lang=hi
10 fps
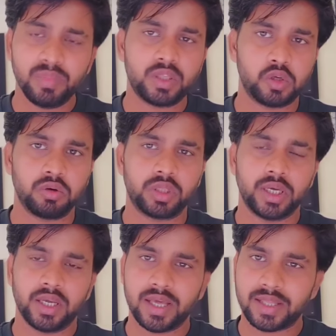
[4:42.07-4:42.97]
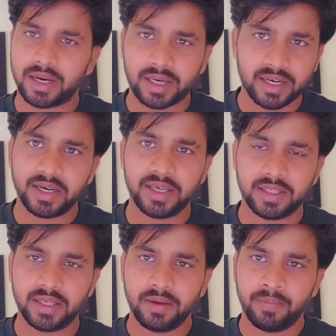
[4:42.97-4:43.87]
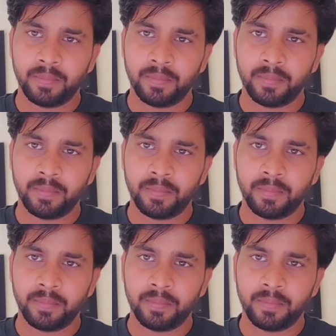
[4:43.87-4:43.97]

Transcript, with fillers: इनमिच्योर थे या जानकारी नहीं थी